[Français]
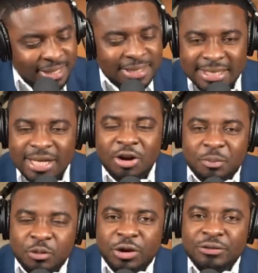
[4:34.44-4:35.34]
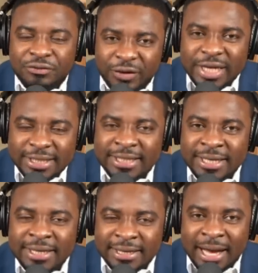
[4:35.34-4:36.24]
c'est l'heure pour que
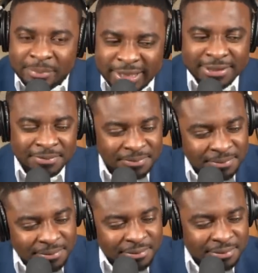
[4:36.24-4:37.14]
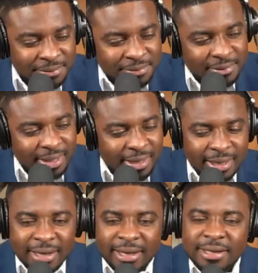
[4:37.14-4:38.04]
vérité établie.
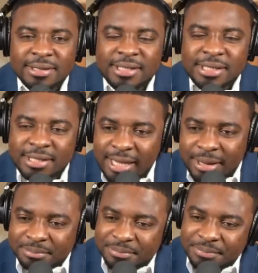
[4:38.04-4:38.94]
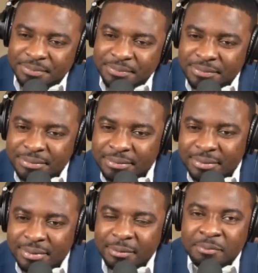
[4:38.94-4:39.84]
Système
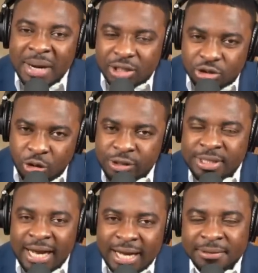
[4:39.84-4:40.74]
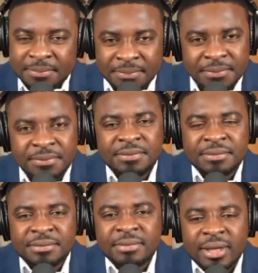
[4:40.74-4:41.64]
mentor, ça,
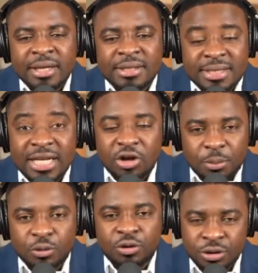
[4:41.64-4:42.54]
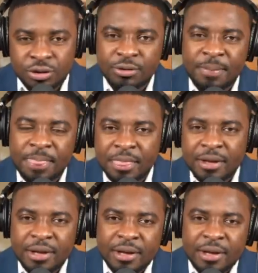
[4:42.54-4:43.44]
c'est l'heure pour que
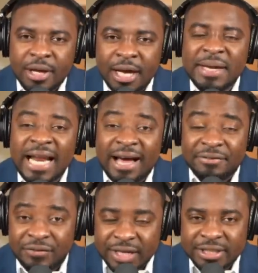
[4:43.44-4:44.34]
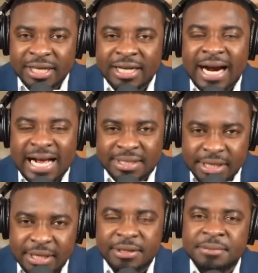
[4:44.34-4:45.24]
eh ben, la vérité
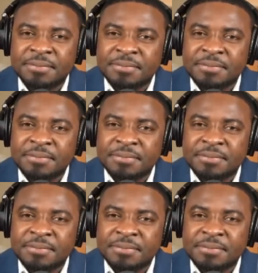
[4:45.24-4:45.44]
crasile.